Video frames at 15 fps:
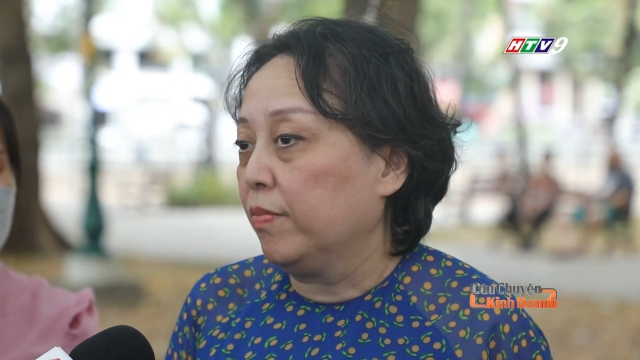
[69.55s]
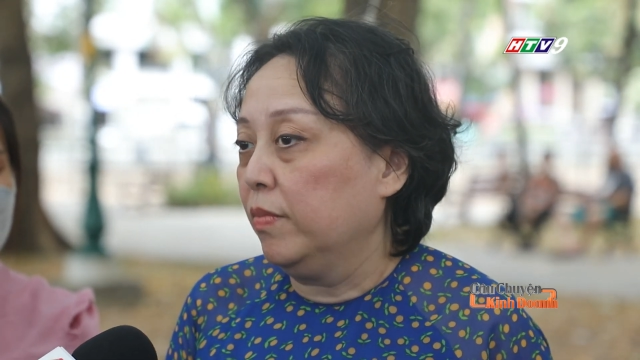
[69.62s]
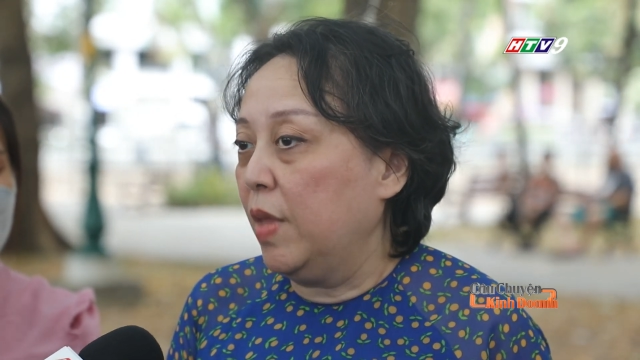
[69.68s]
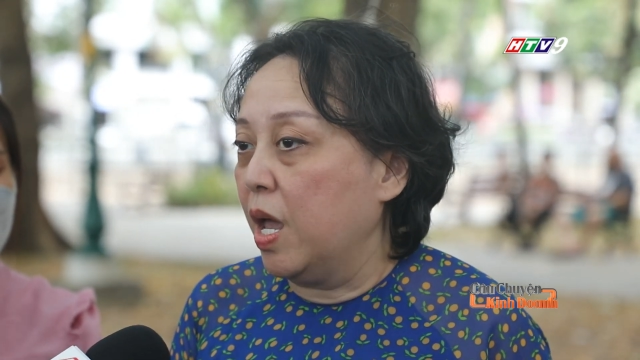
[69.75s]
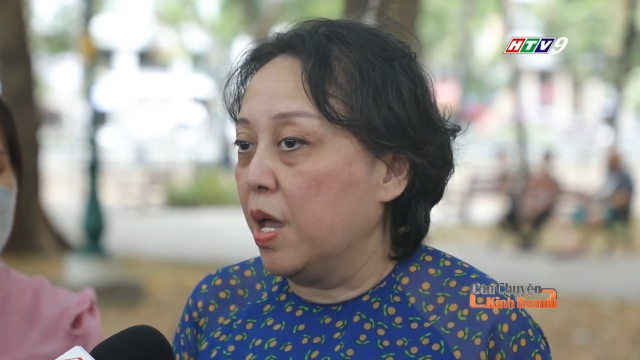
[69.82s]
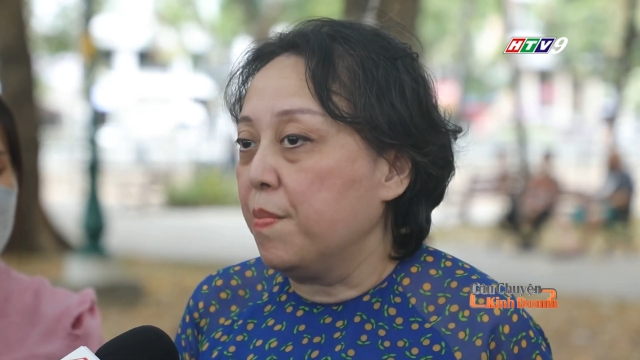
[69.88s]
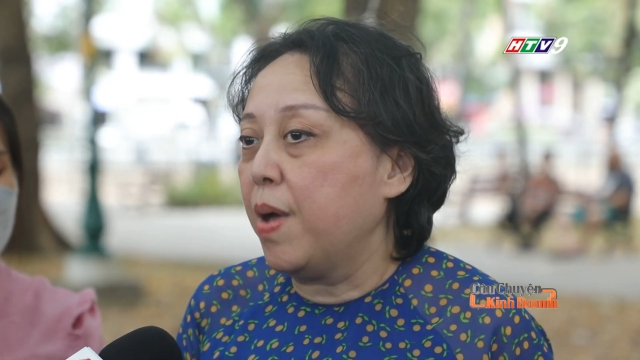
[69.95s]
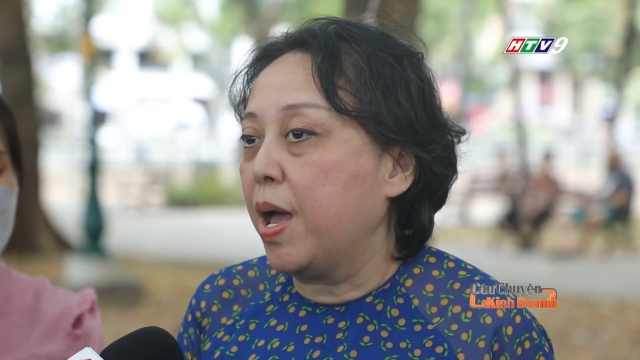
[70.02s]

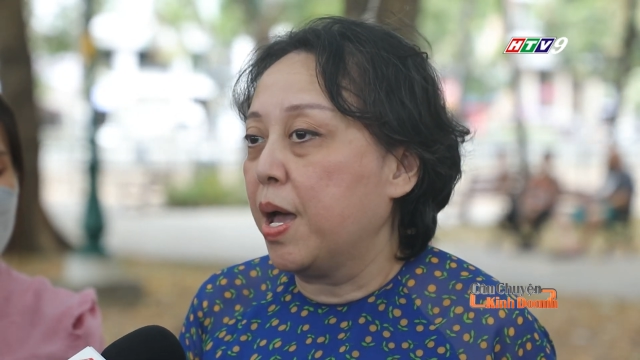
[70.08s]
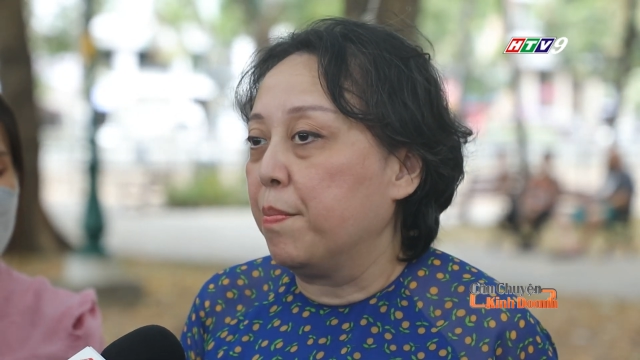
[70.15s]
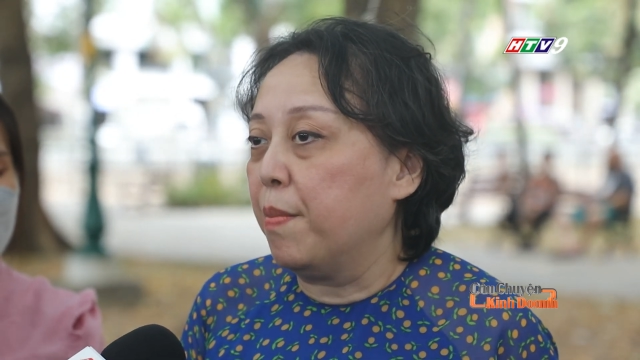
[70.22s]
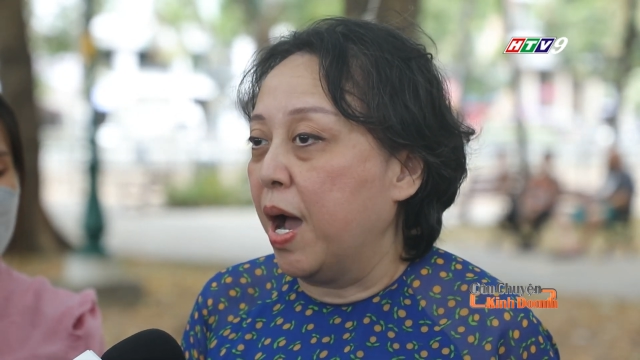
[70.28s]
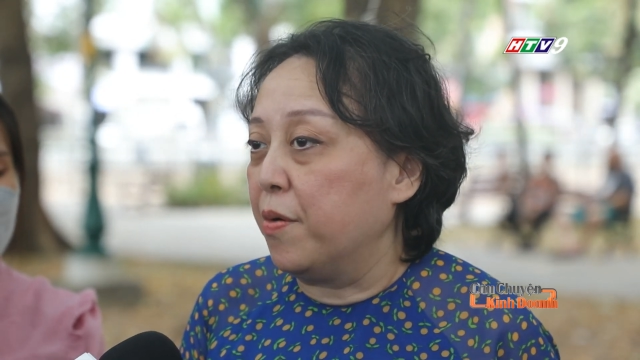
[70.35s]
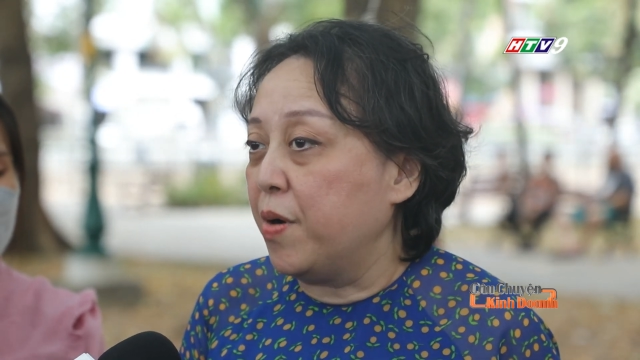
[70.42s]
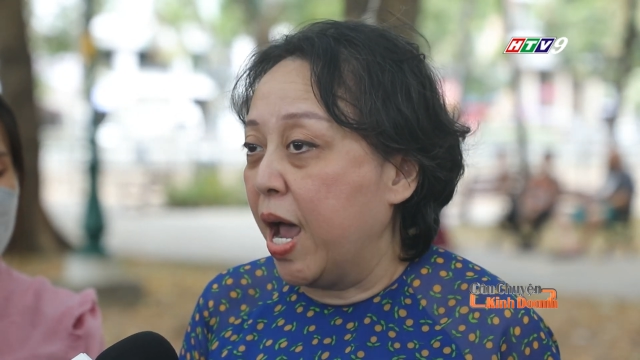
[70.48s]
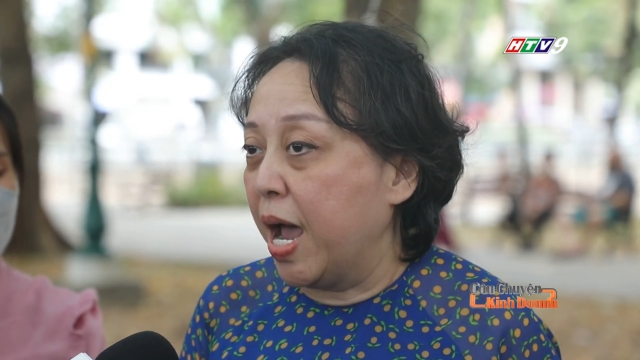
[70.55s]
để mà
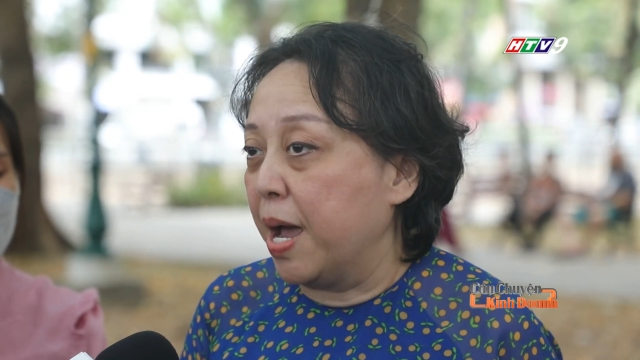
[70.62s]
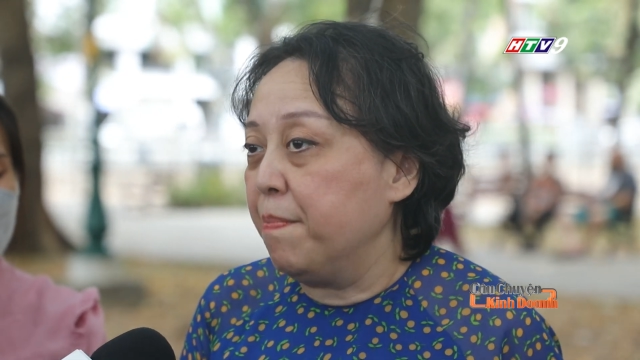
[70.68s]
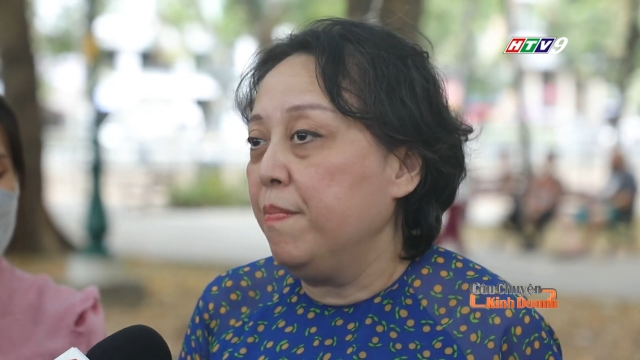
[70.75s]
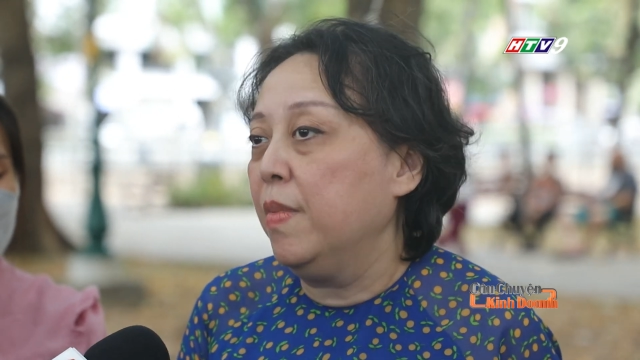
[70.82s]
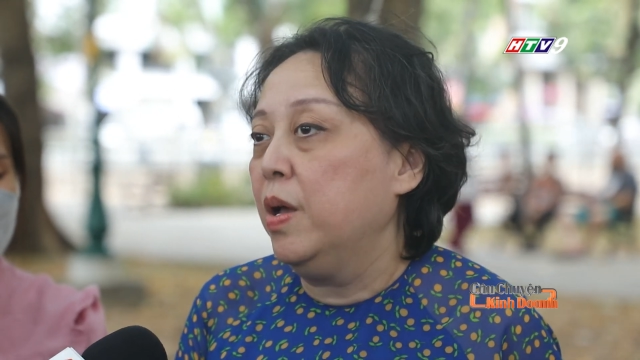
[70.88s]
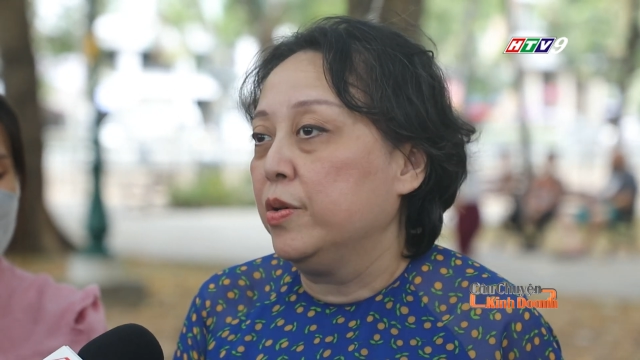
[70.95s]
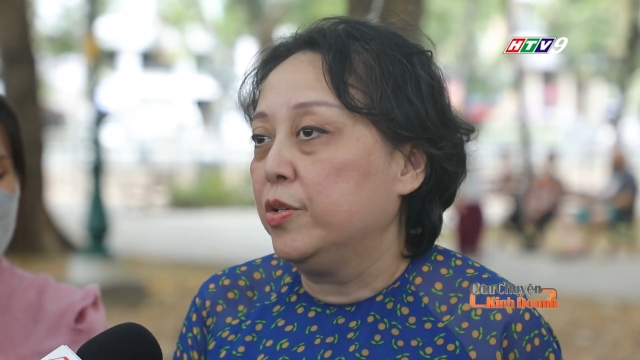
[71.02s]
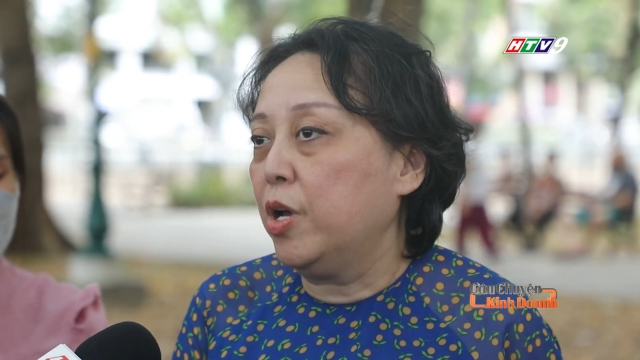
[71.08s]
bảo đảm
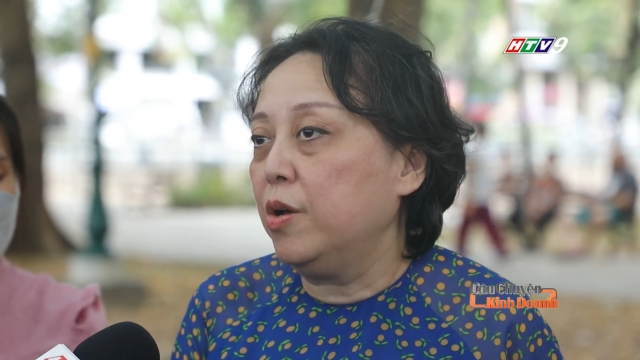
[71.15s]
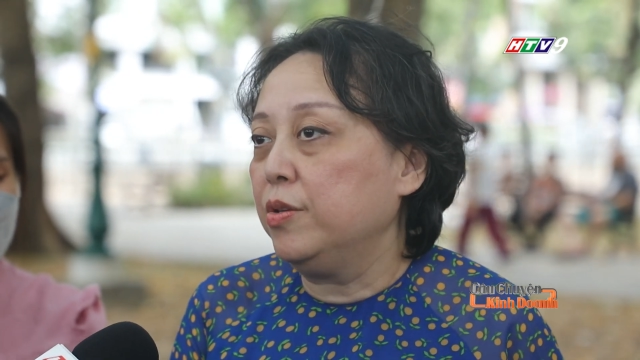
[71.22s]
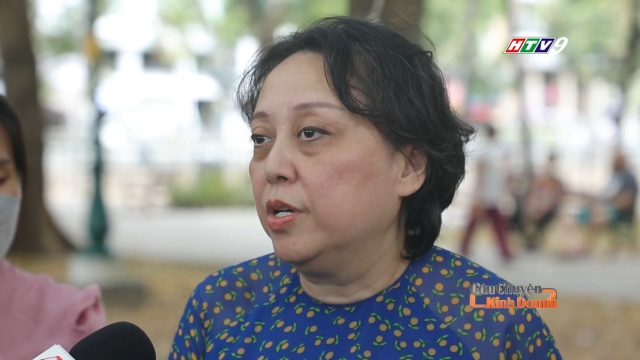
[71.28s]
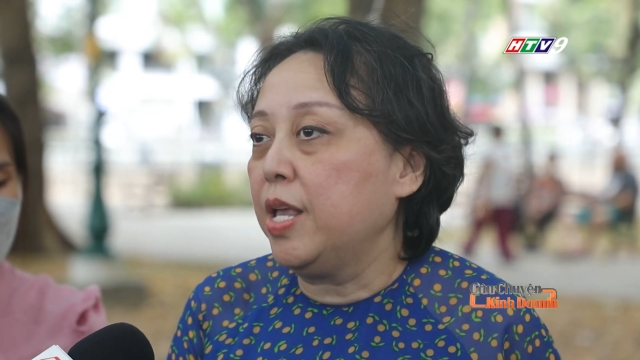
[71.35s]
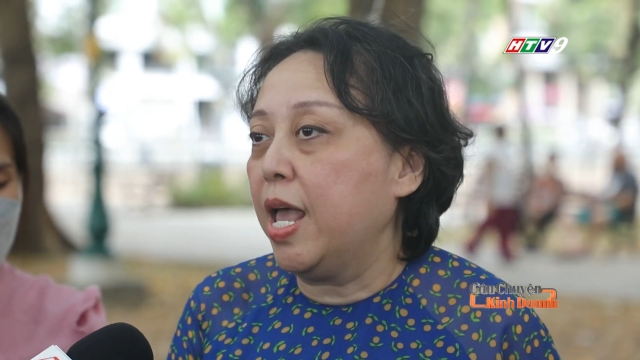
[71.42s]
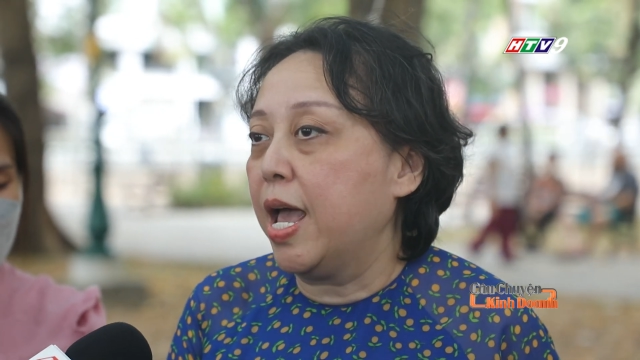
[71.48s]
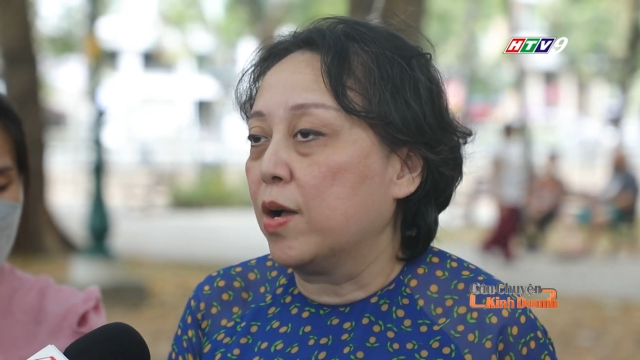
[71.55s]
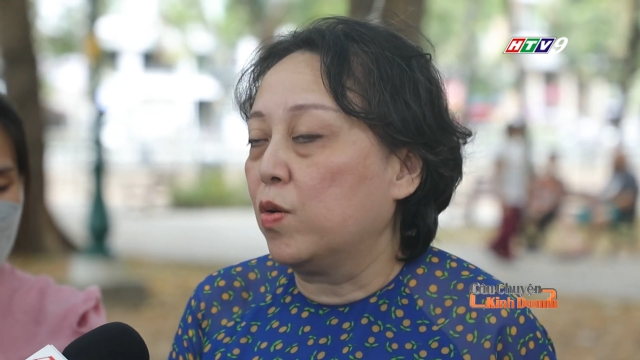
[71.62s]
cho
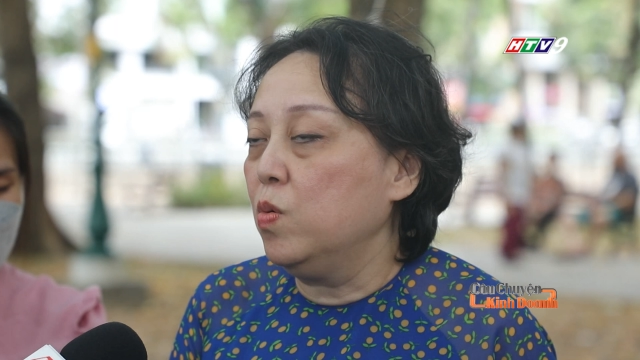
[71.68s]
những nhà